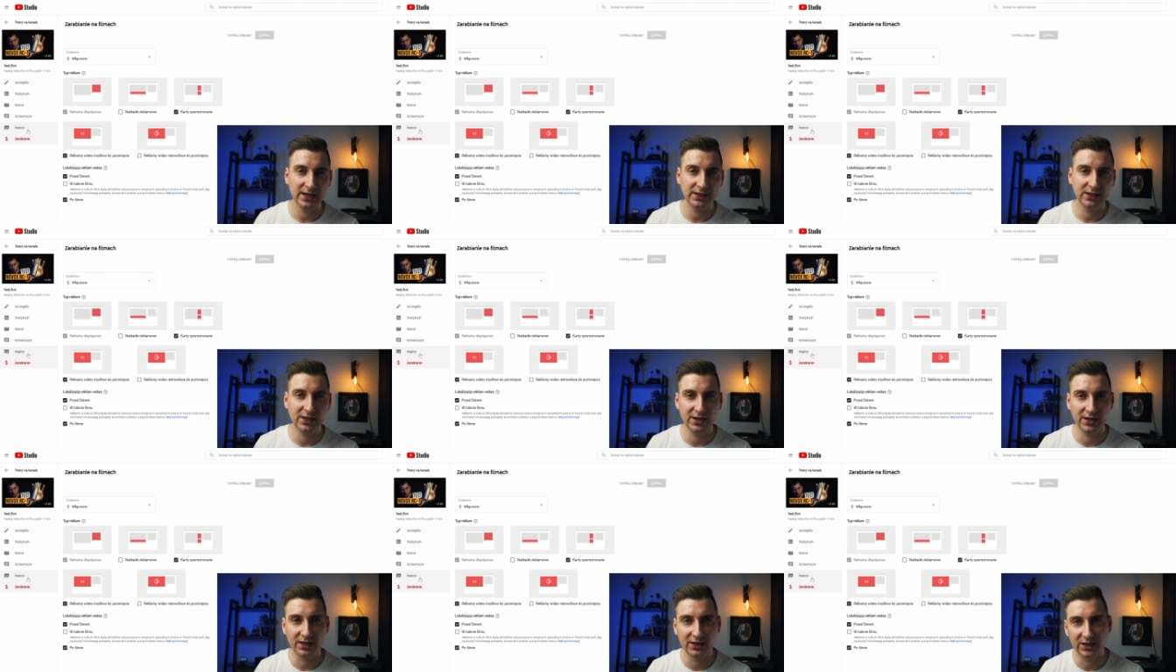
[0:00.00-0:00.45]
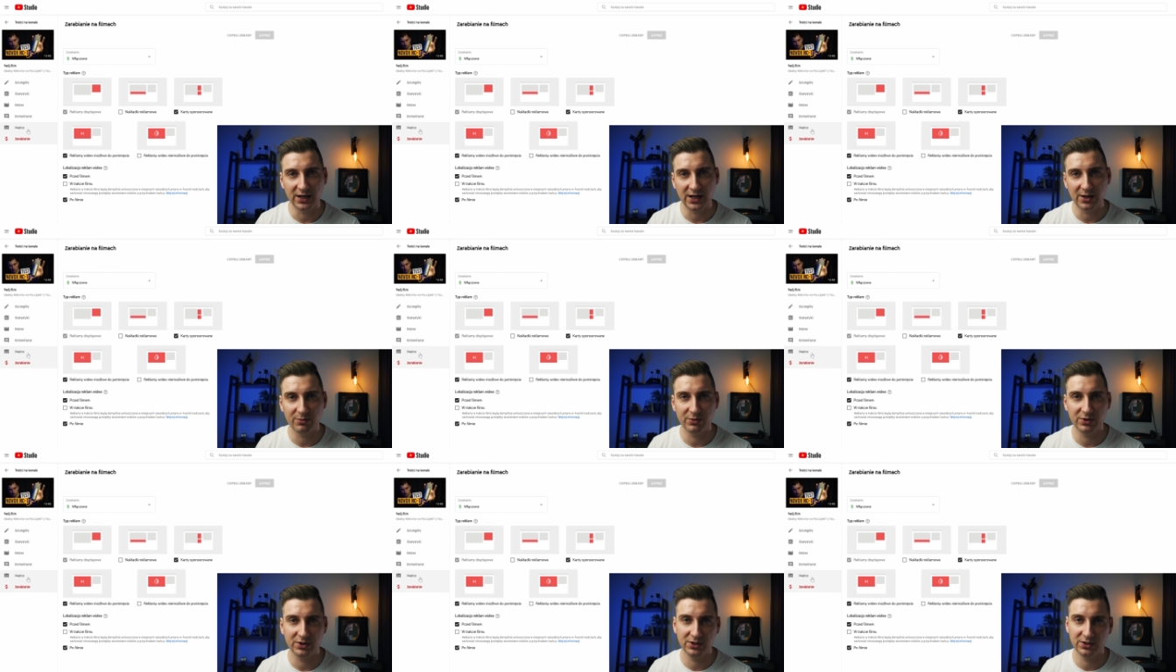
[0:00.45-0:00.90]
jakie
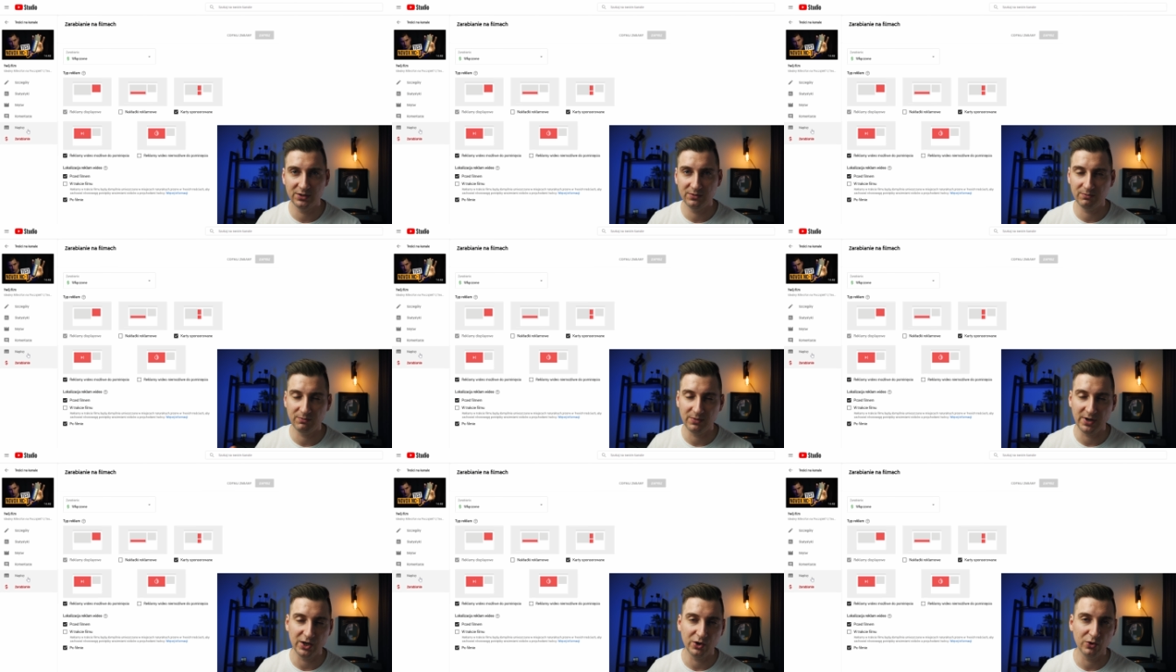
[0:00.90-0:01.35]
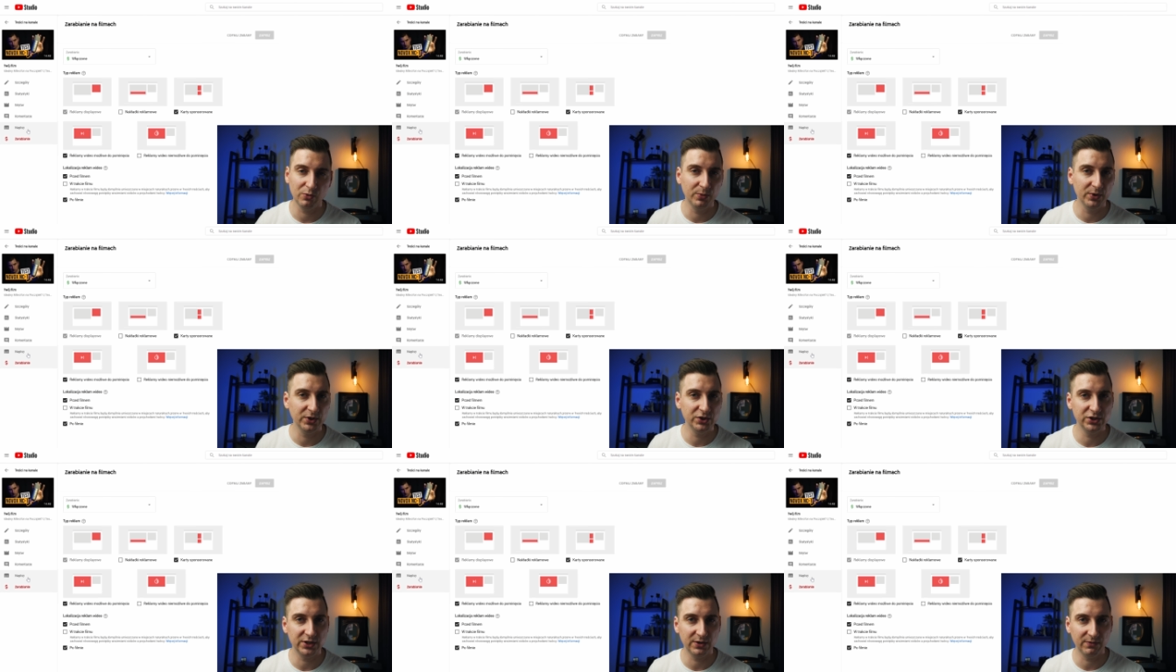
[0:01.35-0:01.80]
reklamy
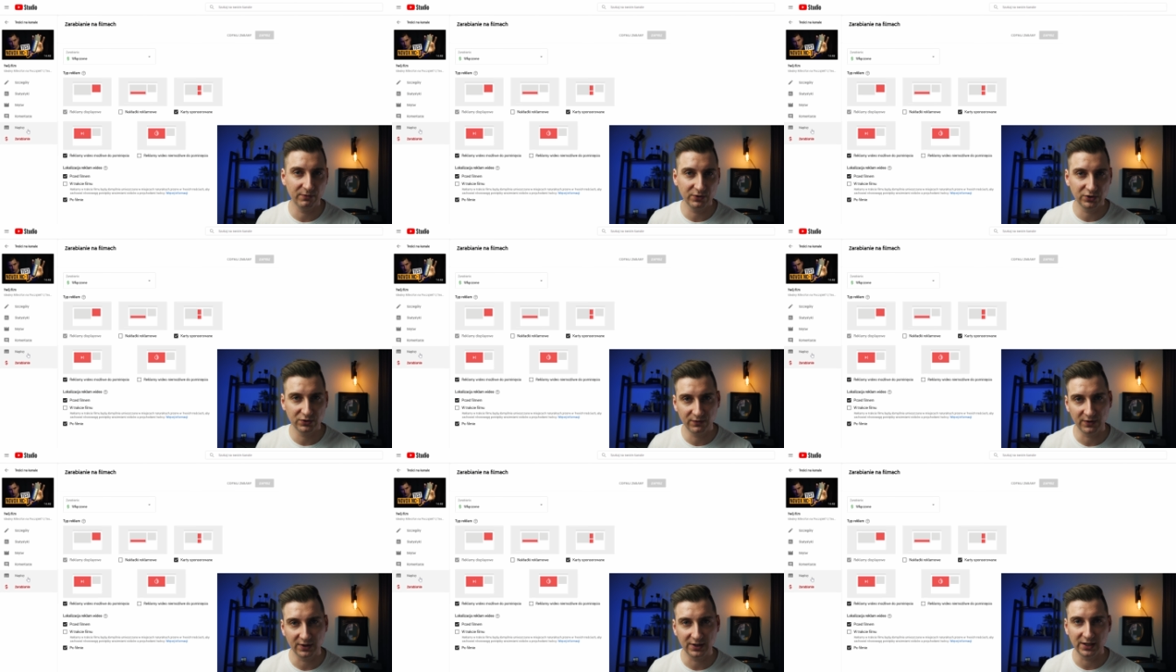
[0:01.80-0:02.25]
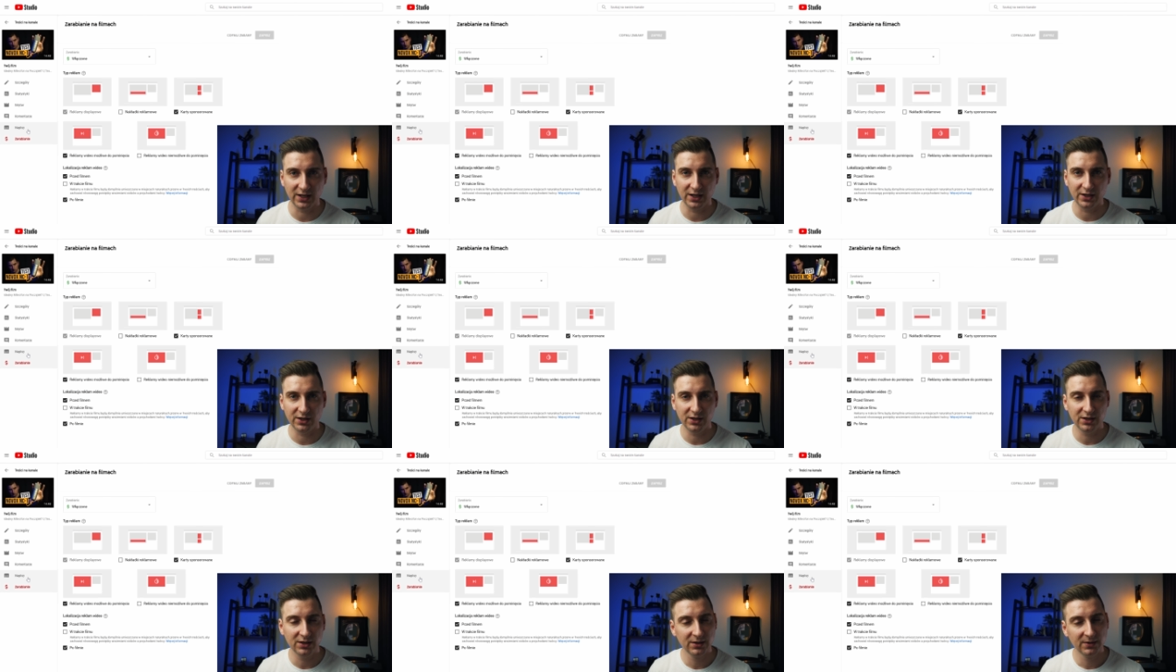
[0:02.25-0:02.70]
mają być nam
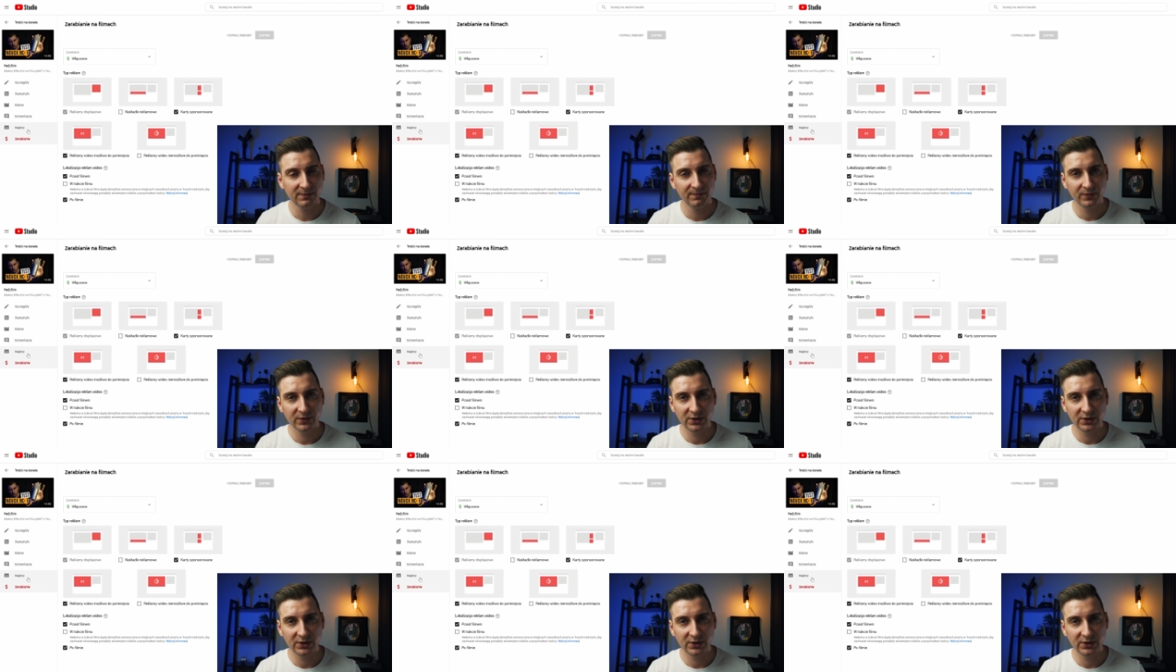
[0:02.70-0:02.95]
wyświetlane.